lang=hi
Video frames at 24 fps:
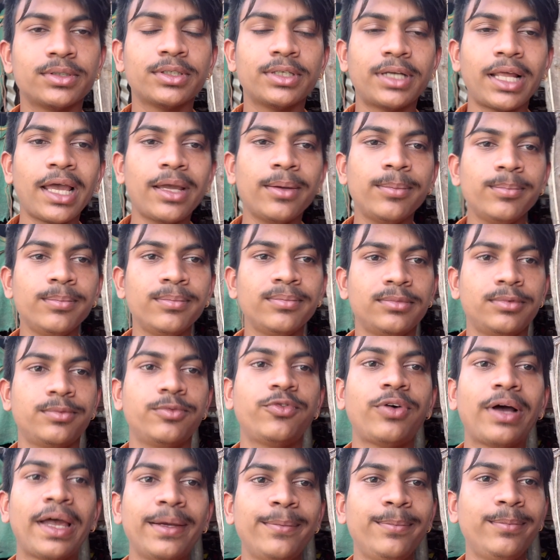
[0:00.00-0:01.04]
टाइम
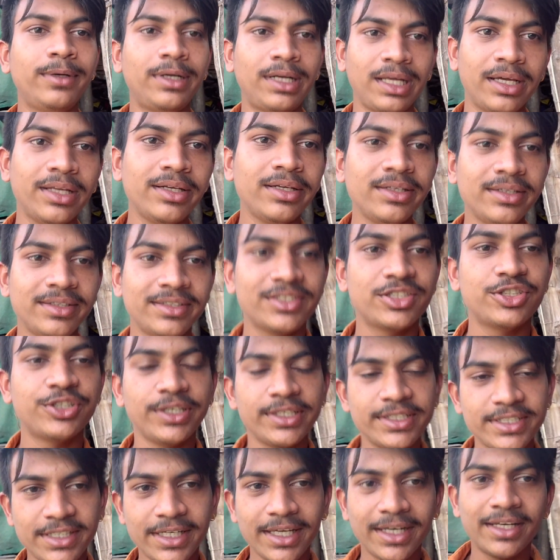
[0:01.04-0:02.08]
फाइव टेन
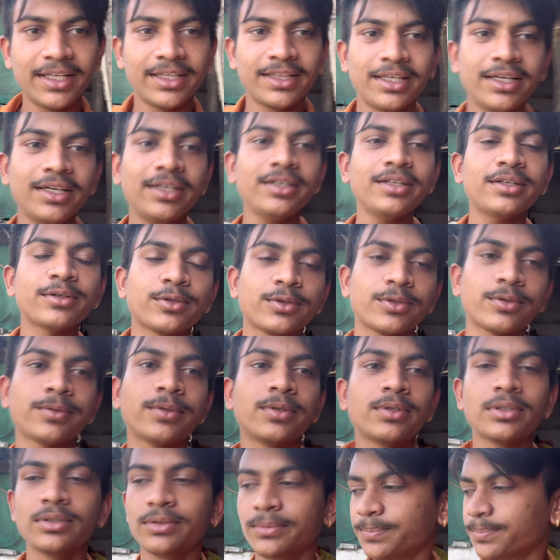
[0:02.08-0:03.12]
चेंज कर लेते
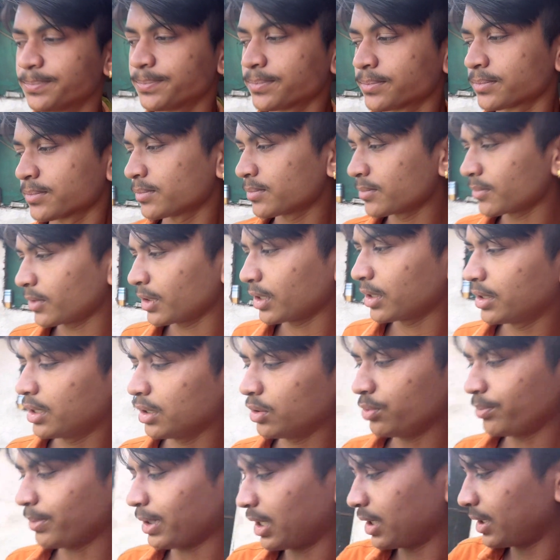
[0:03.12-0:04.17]
हैं
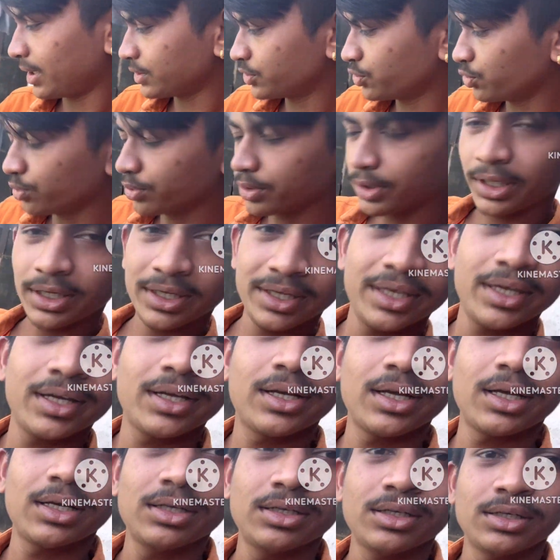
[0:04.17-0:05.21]
देखो मक्का सूख रही है
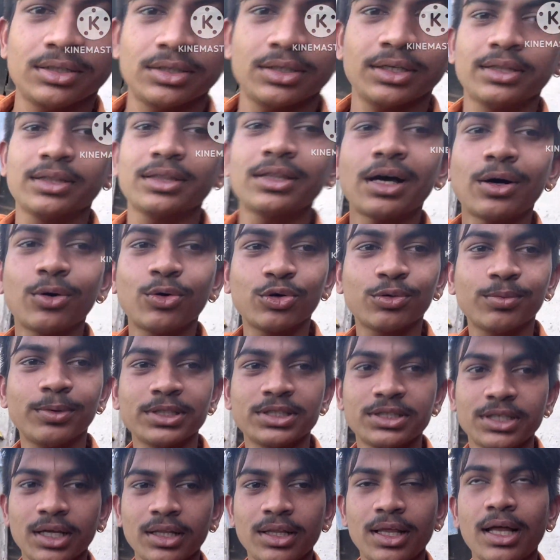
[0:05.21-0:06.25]
कल इतना और
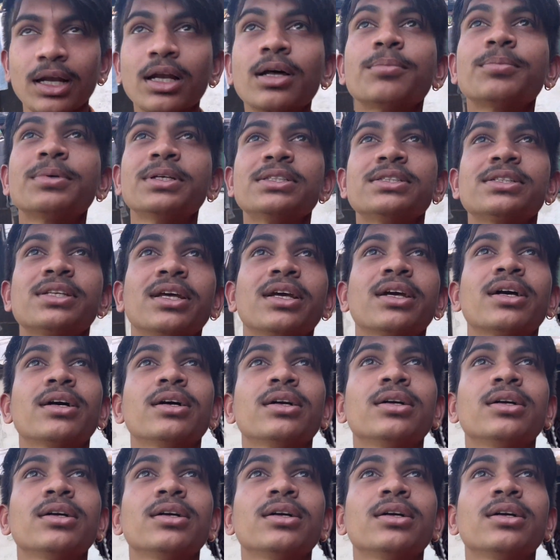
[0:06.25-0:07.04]
बच गया दाना पीसने का